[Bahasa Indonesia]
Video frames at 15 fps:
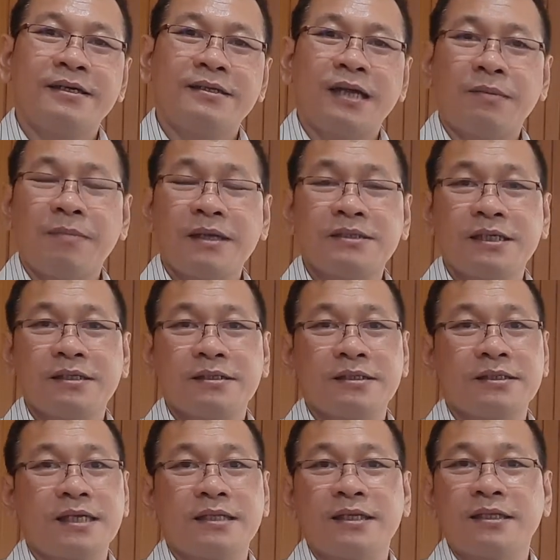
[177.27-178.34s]
Dan masih
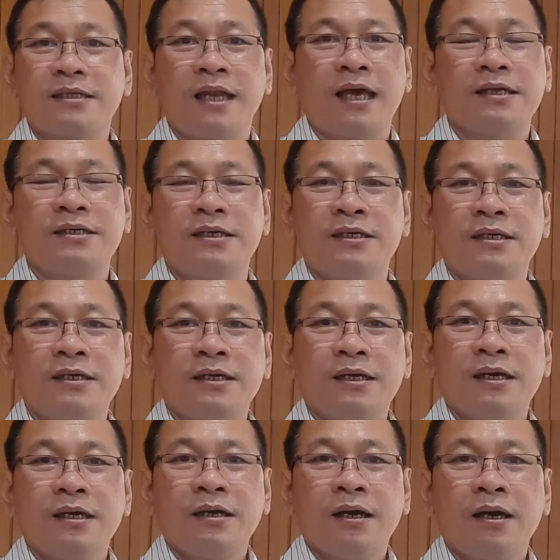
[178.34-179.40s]
tercatat lagi
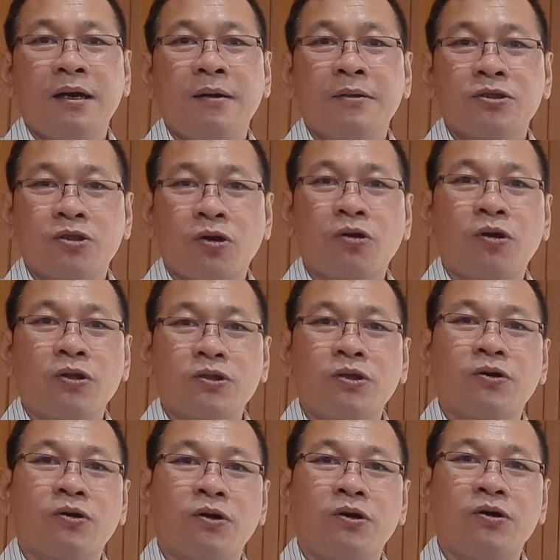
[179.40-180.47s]

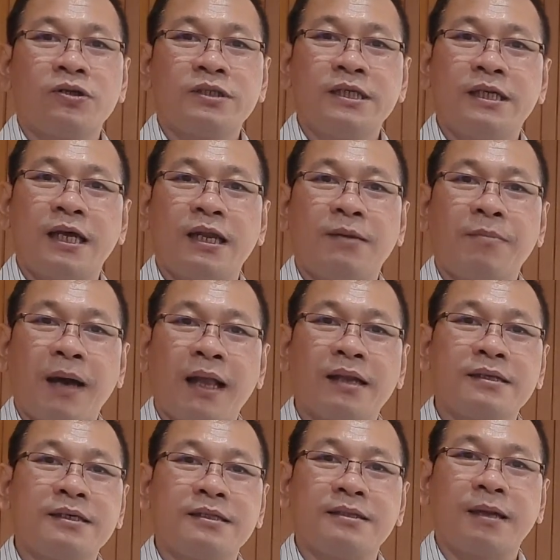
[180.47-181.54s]
tokoh-tokoh di dalam
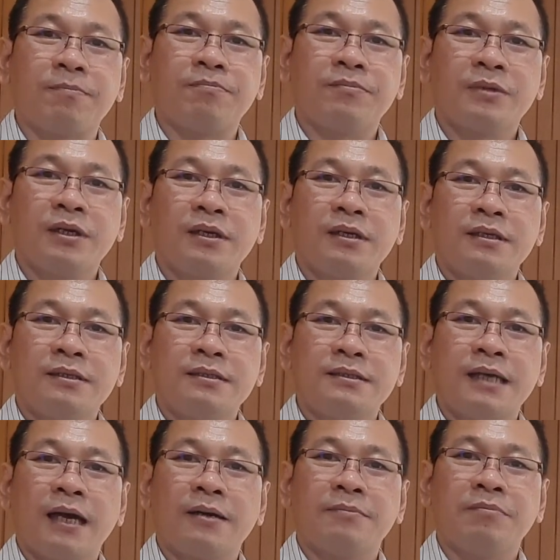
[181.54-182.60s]
Alkitab
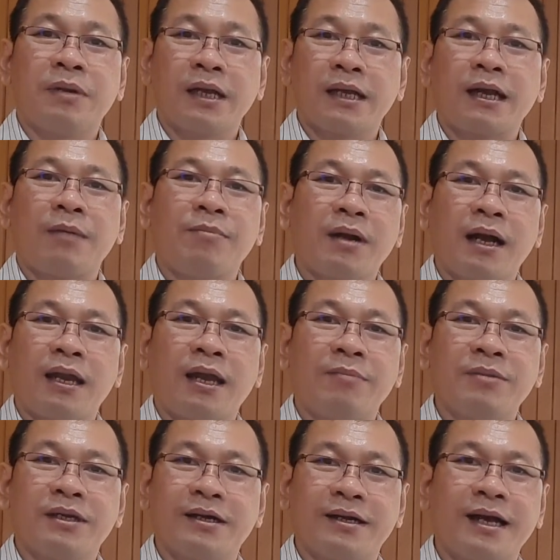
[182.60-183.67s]
yang mereka
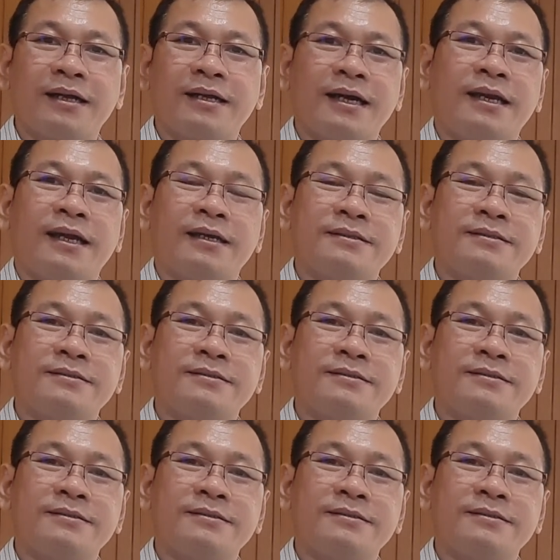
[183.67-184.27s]
mengalami kegagalan.